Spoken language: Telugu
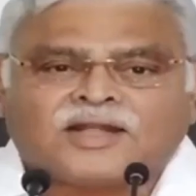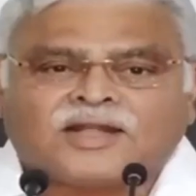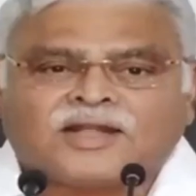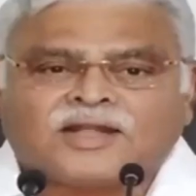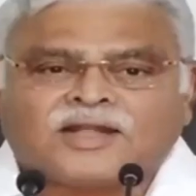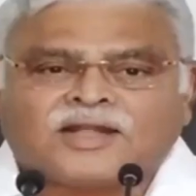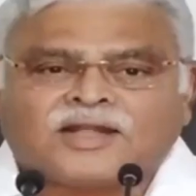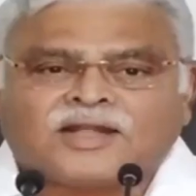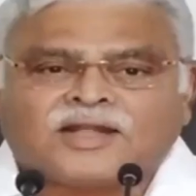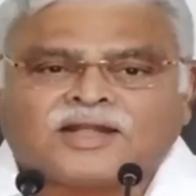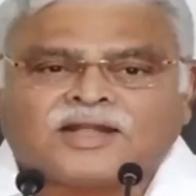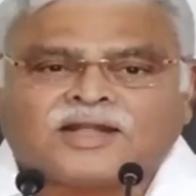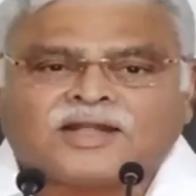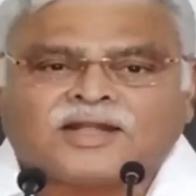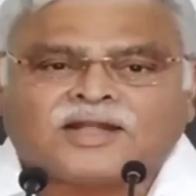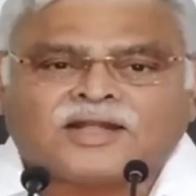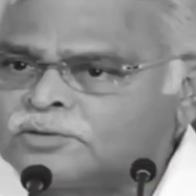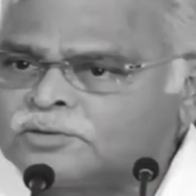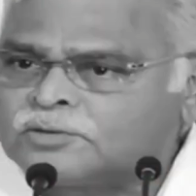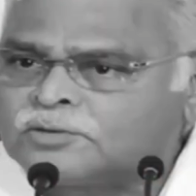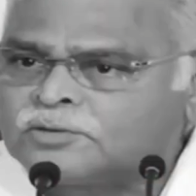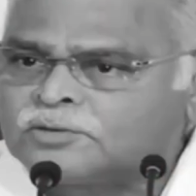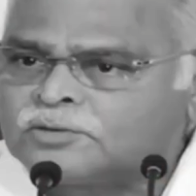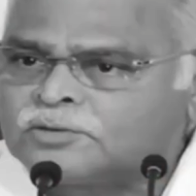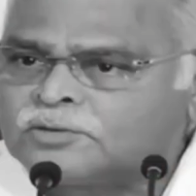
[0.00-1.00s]

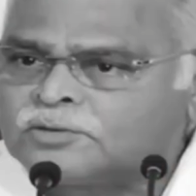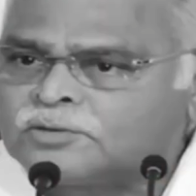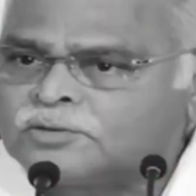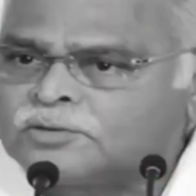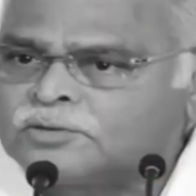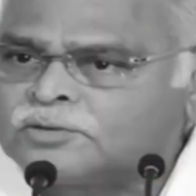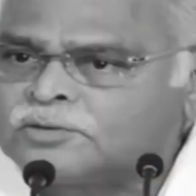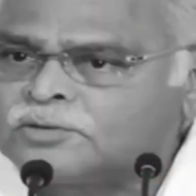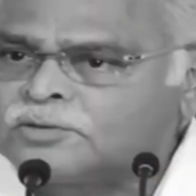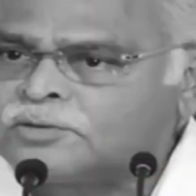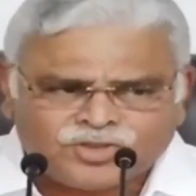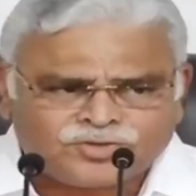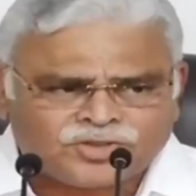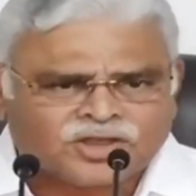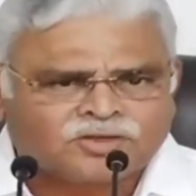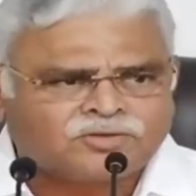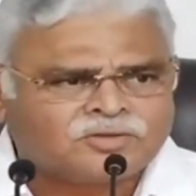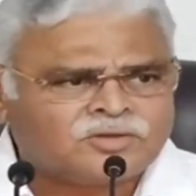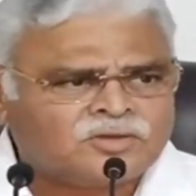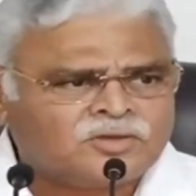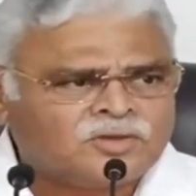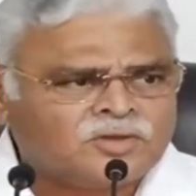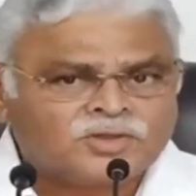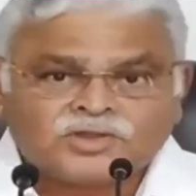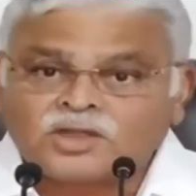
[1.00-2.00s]
అయిపోయి
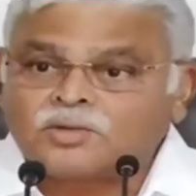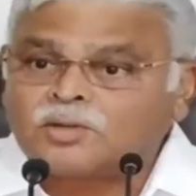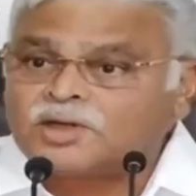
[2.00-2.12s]
అచ్చచ్చా